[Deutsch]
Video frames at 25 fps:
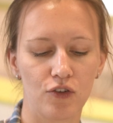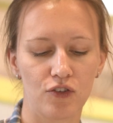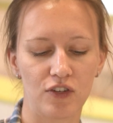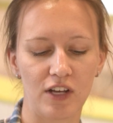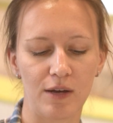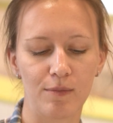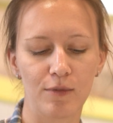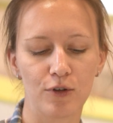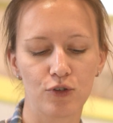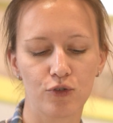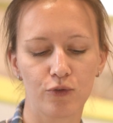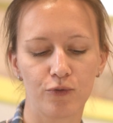Ich
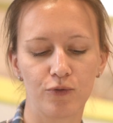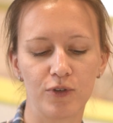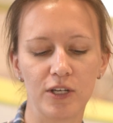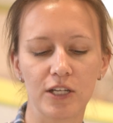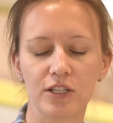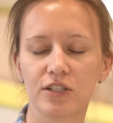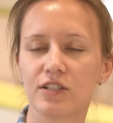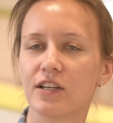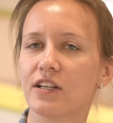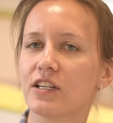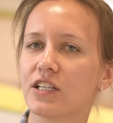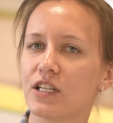sage mal so
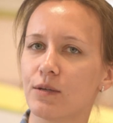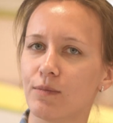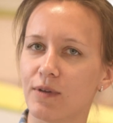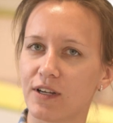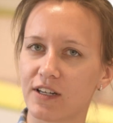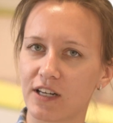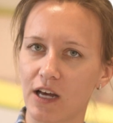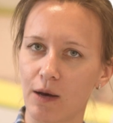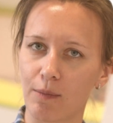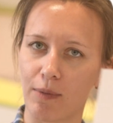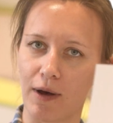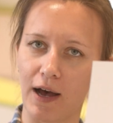4 cm
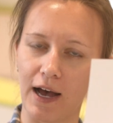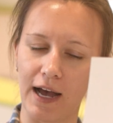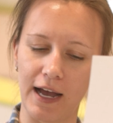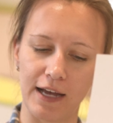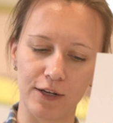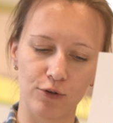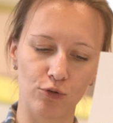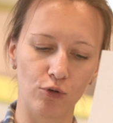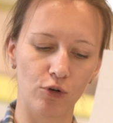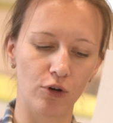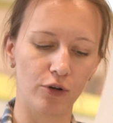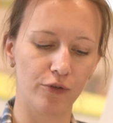
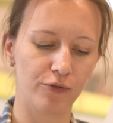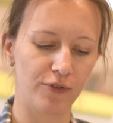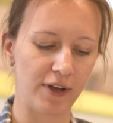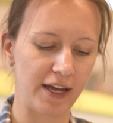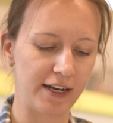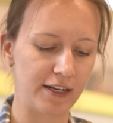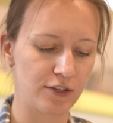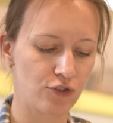breit ungefähr,